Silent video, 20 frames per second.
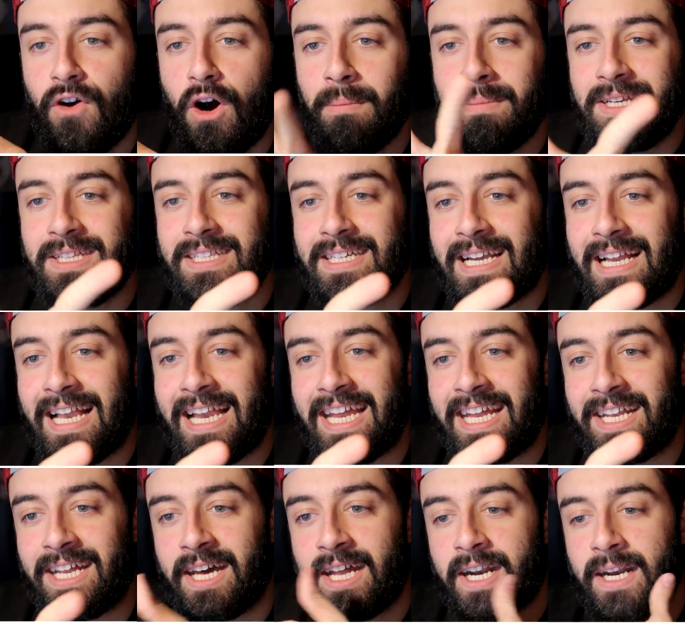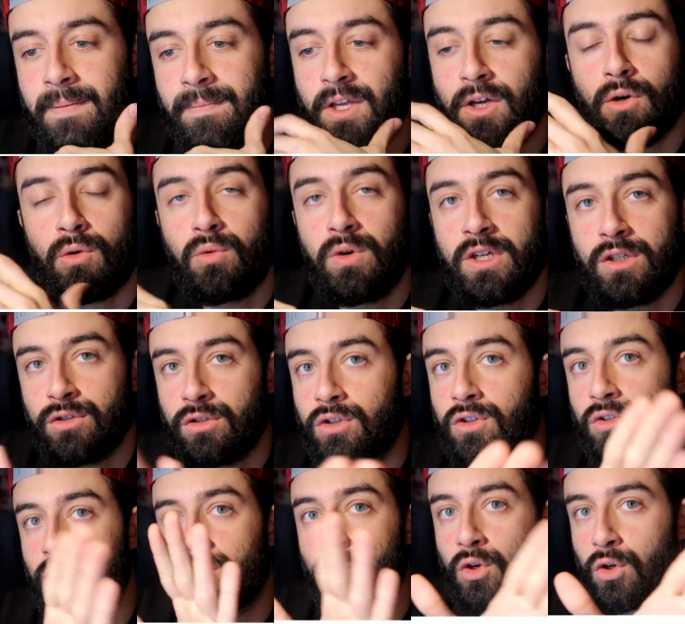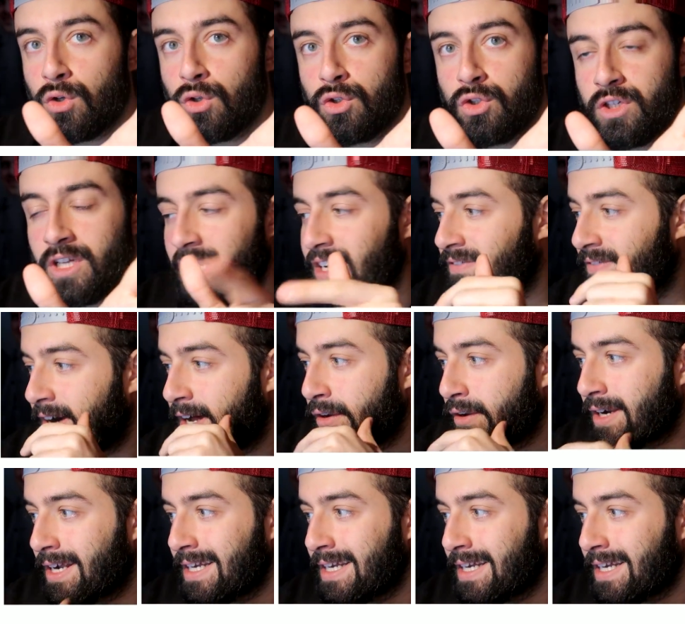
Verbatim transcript: Vomit cleaner Io questo non riuscirei a farlo